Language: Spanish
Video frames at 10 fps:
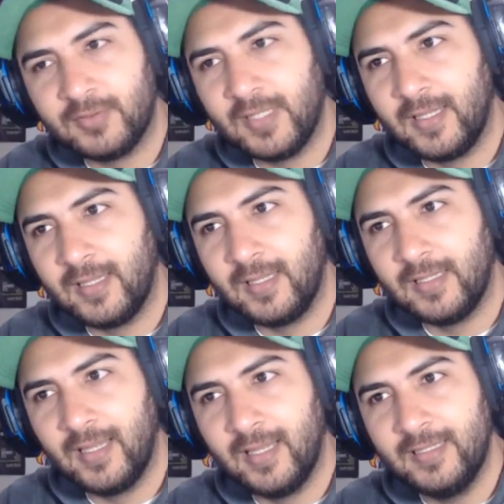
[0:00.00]
O sea,
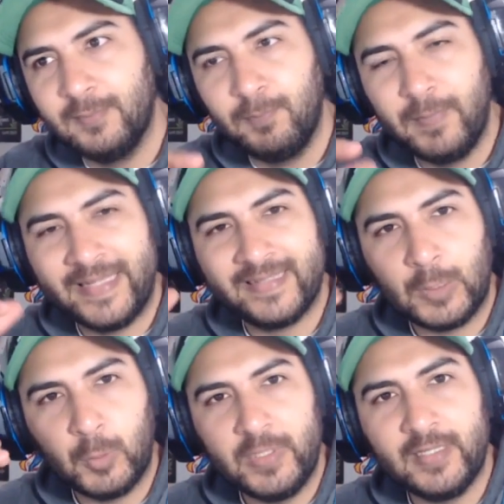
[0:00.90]
hay
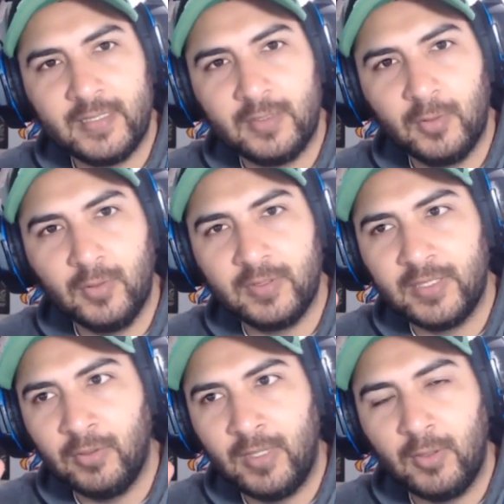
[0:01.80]
estatuillas y todo, y
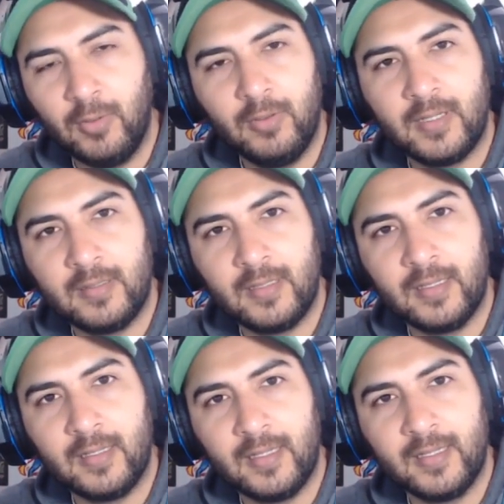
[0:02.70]
ellos adoran
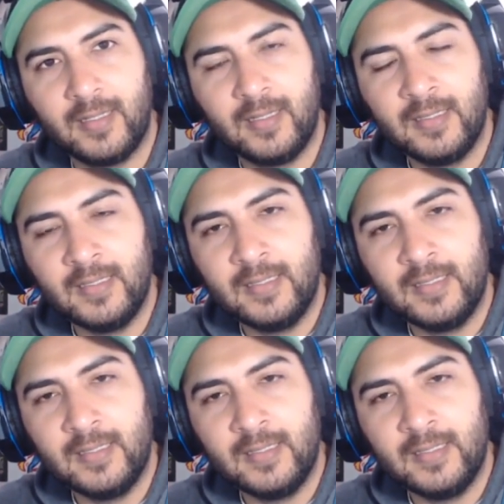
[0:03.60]
a